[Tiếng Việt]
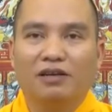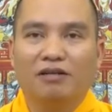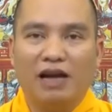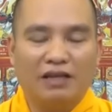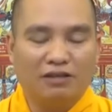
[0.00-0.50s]

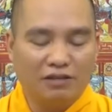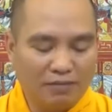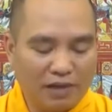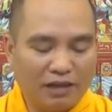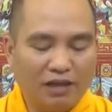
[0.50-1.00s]
có hại cho
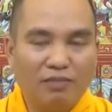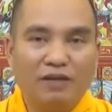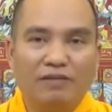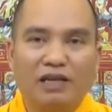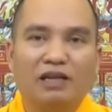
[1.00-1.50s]
chính bản thân
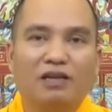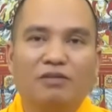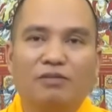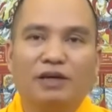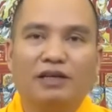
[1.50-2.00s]
mình và gia đình
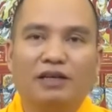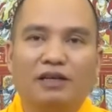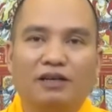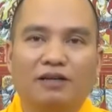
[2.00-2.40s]
của mình nữa